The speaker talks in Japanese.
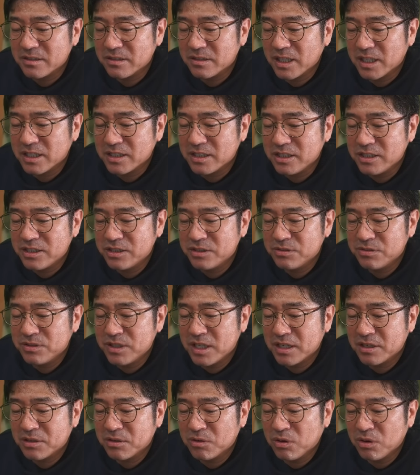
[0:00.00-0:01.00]
20
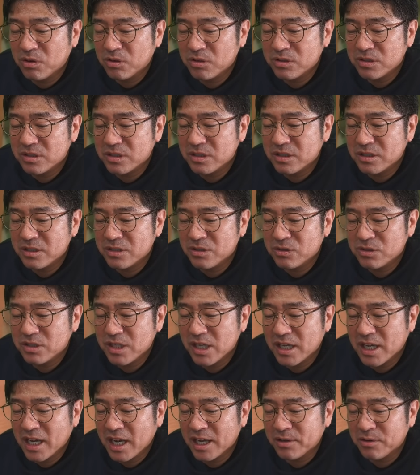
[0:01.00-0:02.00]
年後の
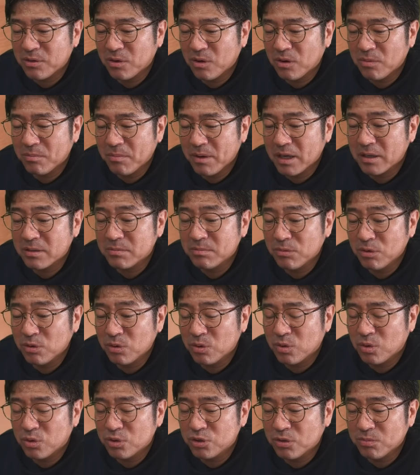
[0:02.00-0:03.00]
世界を、まあ
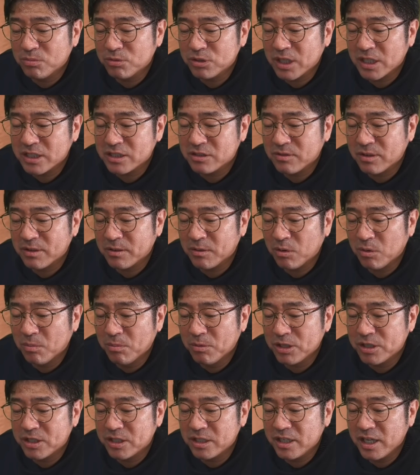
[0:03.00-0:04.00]
もう子供たちは
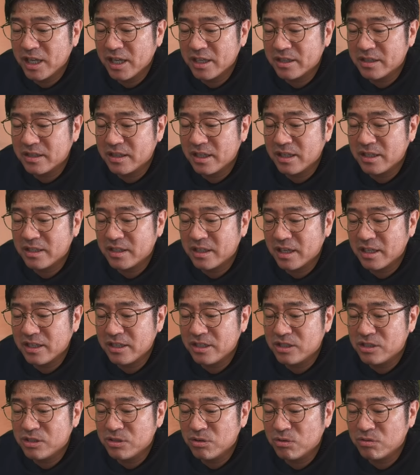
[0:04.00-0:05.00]
思いっきり減っていて、
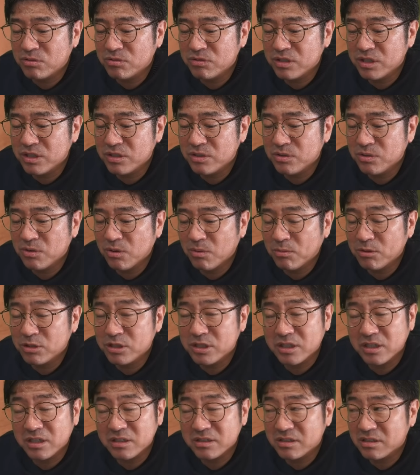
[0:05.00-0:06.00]
1億人をも
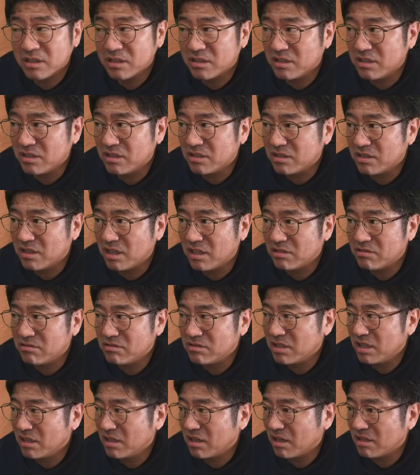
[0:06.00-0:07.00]
しかして切ってい
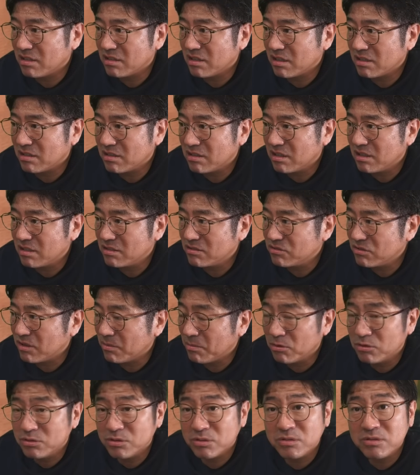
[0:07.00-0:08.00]
く世界になっていくの
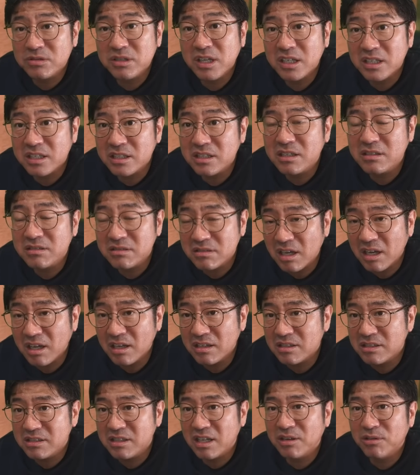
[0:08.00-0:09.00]
はもうちょっと先です
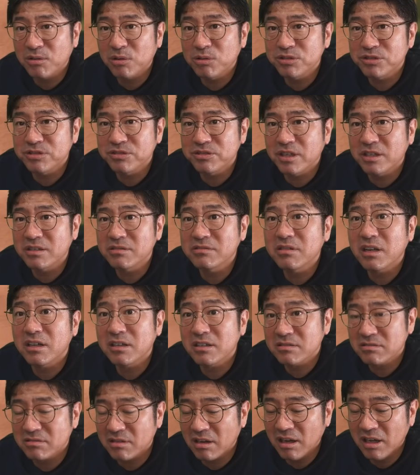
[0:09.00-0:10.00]
か？ 2050 年ぐら
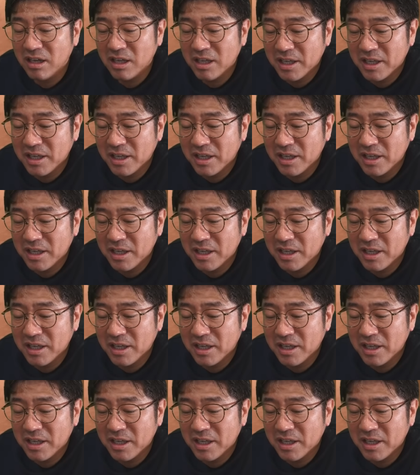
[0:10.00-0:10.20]
いですか？